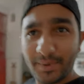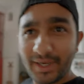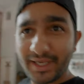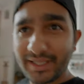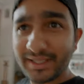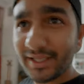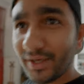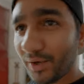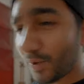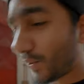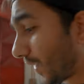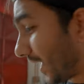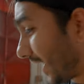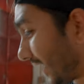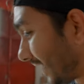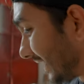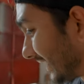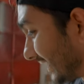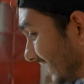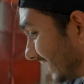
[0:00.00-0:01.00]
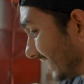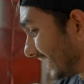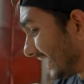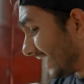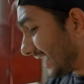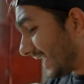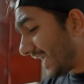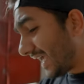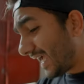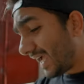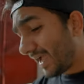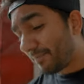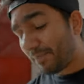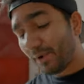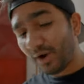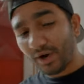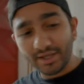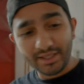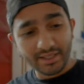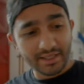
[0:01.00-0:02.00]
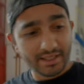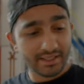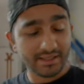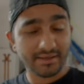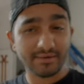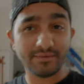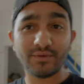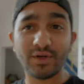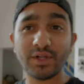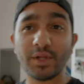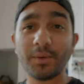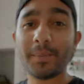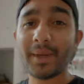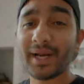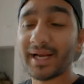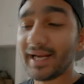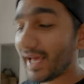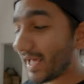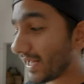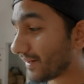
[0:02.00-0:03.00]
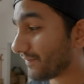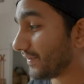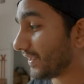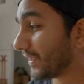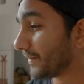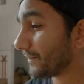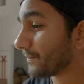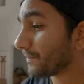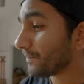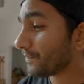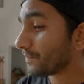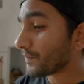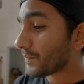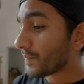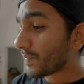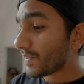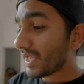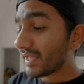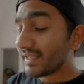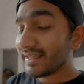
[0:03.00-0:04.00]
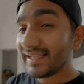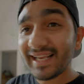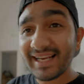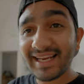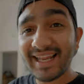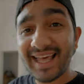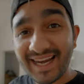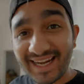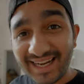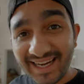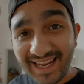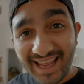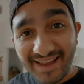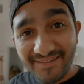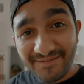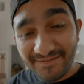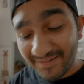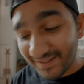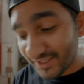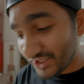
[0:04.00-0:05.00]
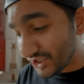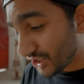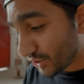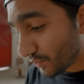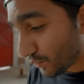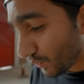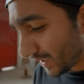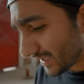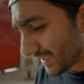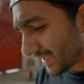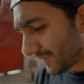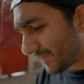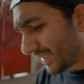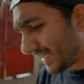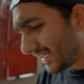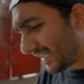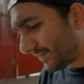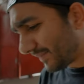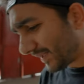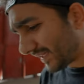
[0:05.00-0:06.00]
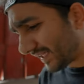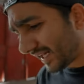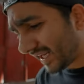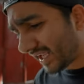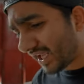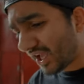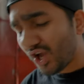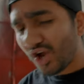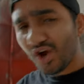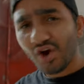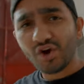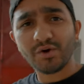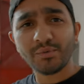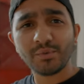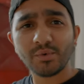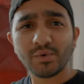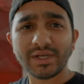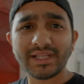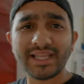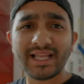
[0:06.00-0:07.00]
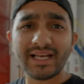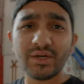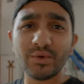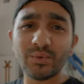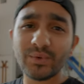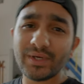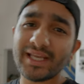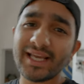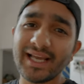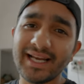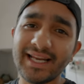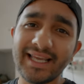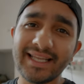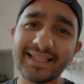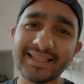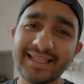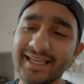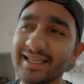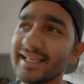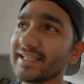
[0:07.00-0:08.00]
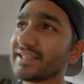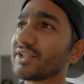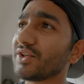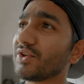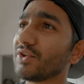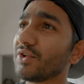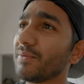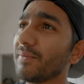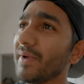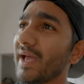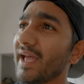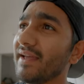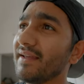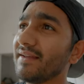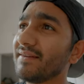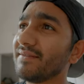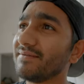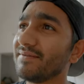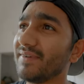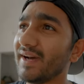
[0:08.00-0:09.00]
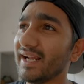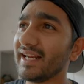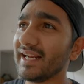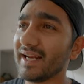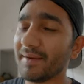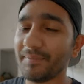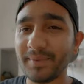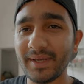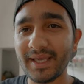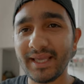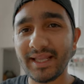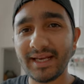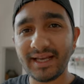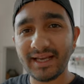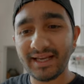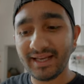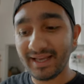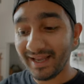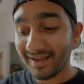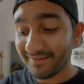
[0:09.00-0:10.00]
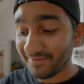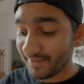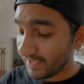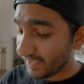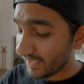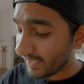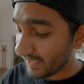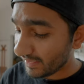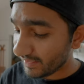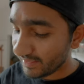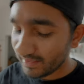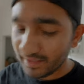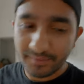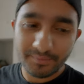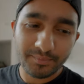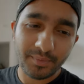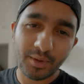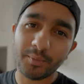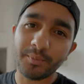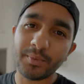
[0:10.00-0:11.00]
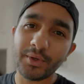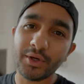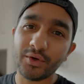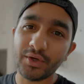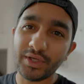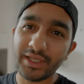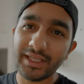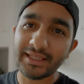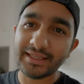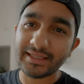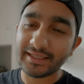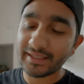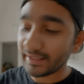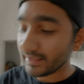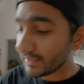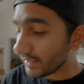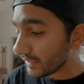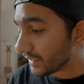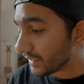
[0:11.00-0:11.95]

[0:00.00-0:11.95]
pacchettino qua. E poi voglio parlarvi dell'RF 50 mm o comunque dell'unica lente che secondo me vale la pena avere nel proprio kit.